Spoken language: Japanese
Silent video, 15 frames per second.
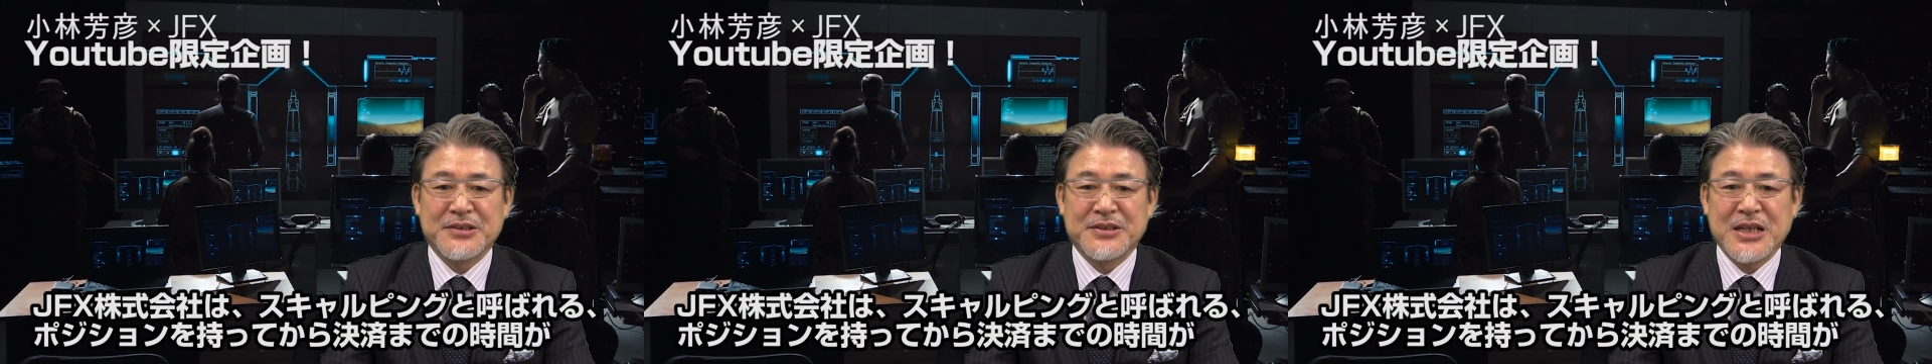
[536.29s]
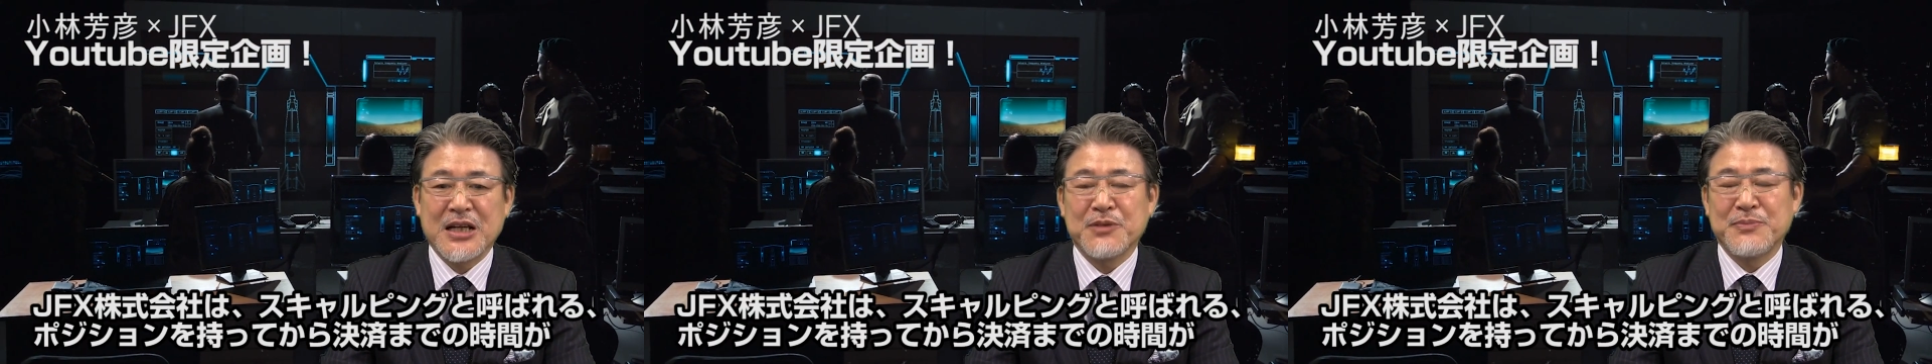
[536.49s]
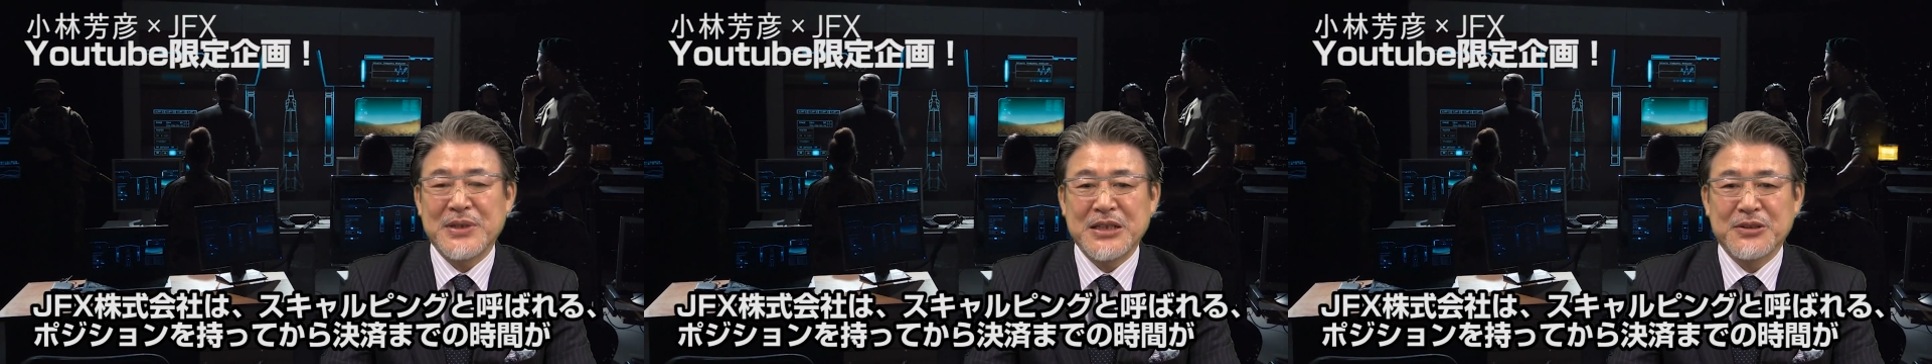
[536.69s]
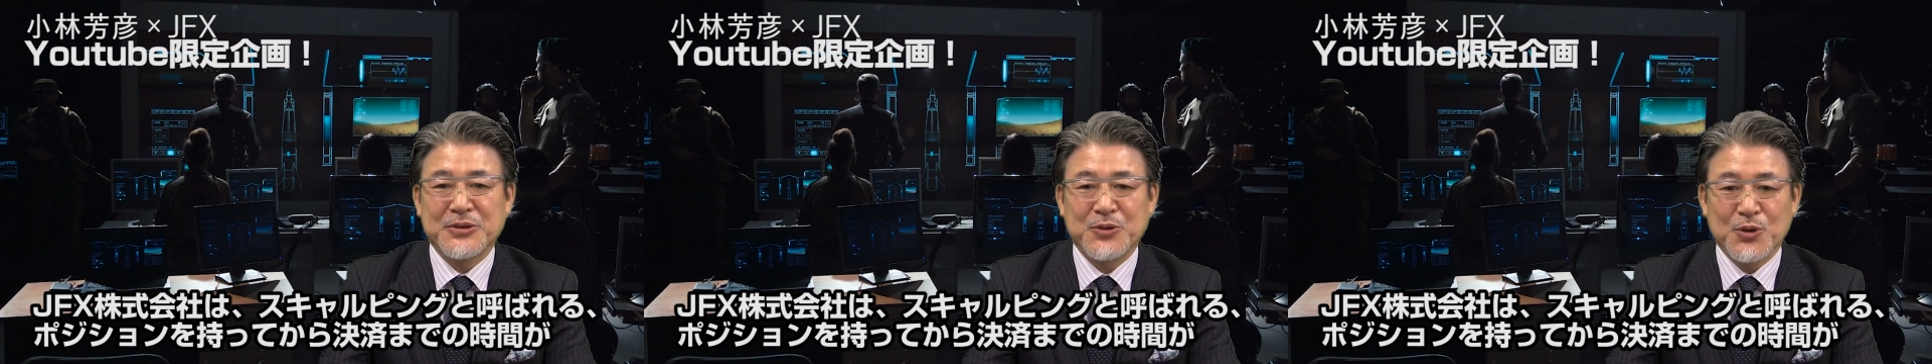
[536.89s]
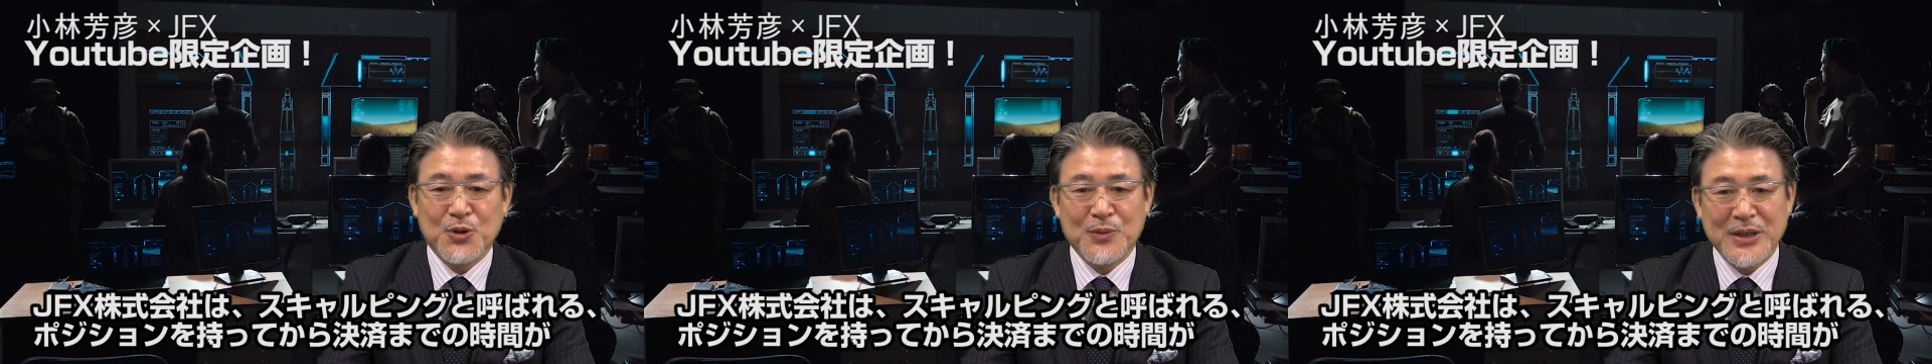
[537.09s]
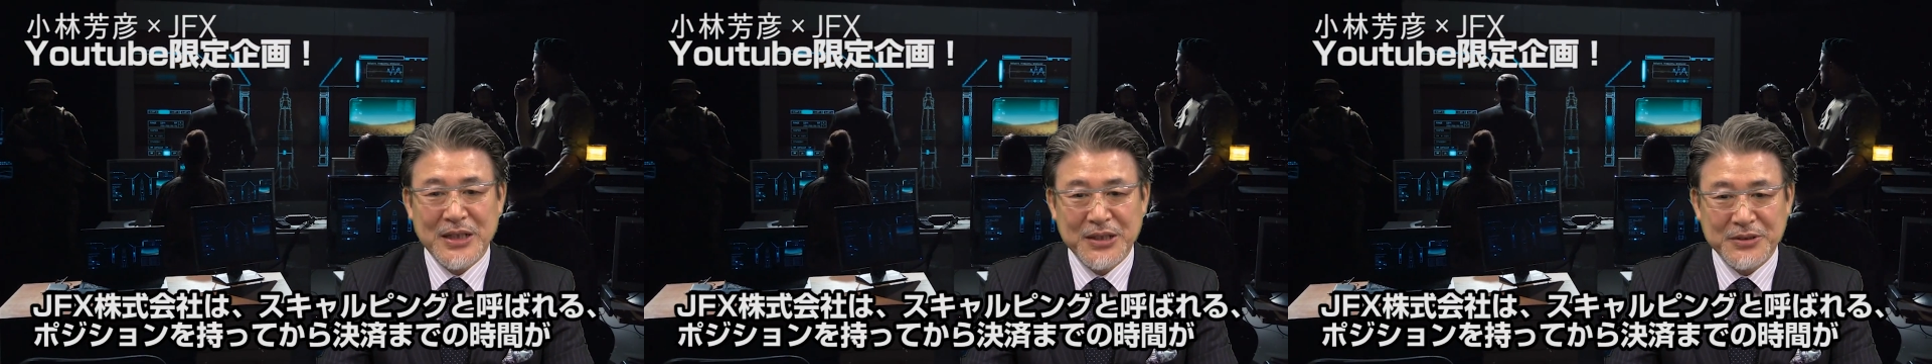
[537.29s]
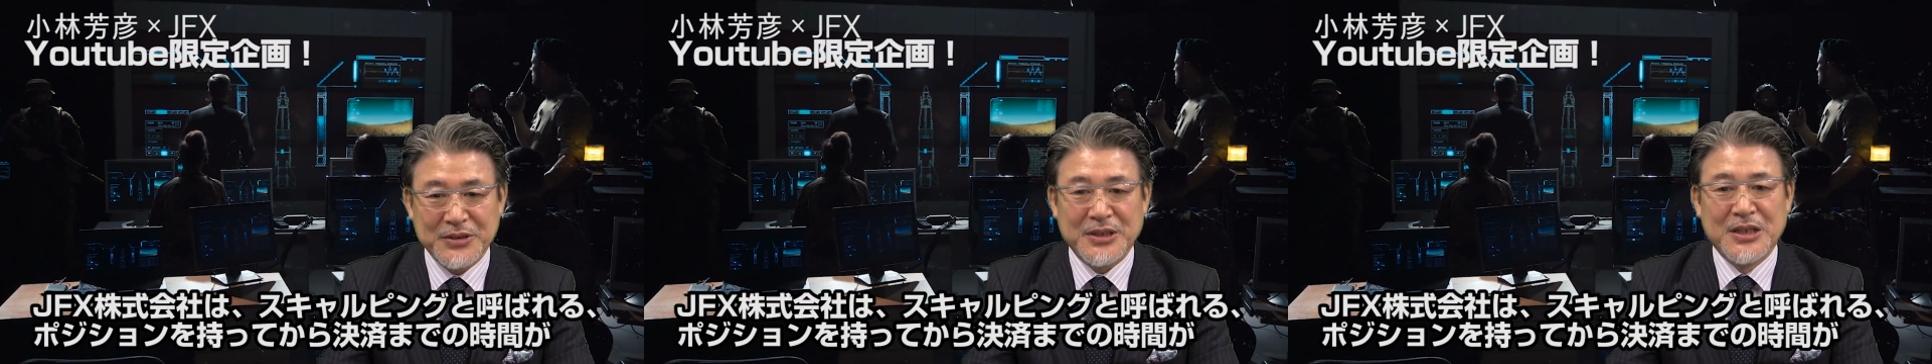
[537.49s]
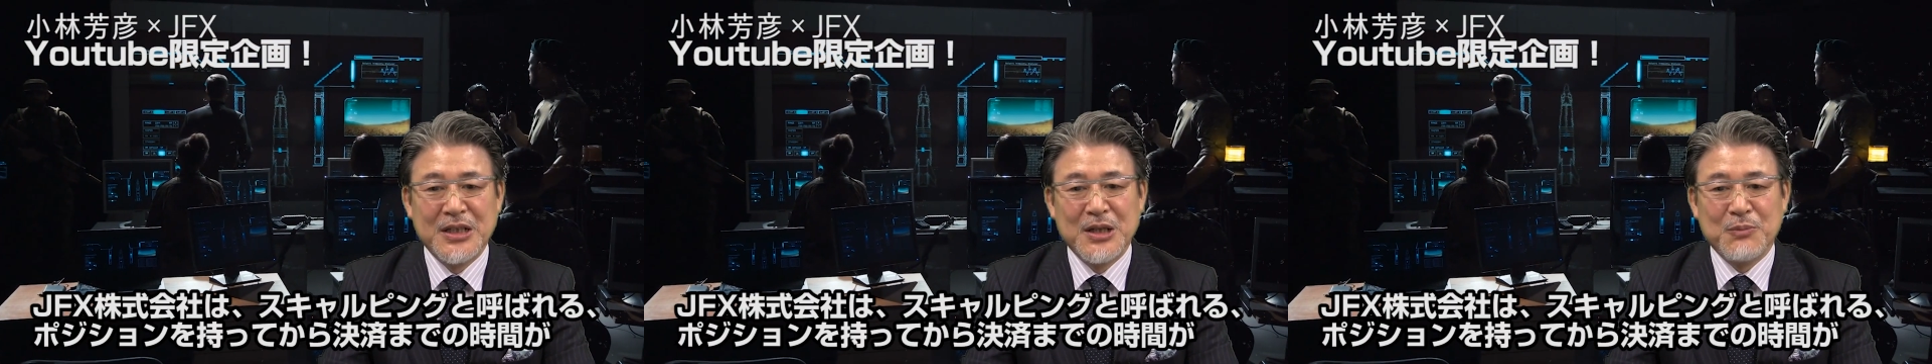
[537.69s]
スキャルピングと呼ばれ
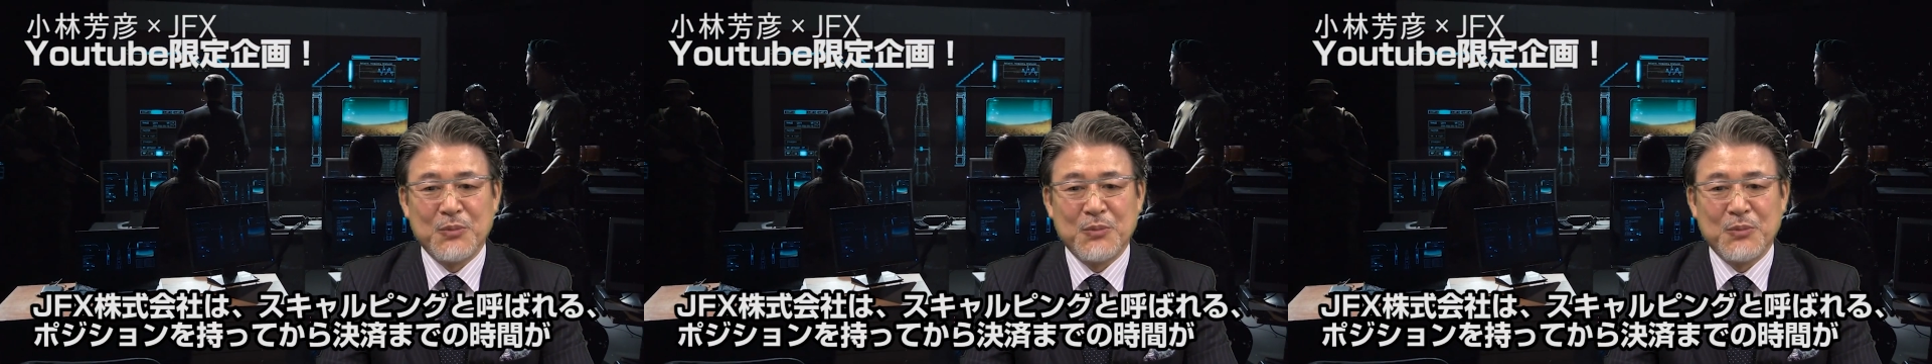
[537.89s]
る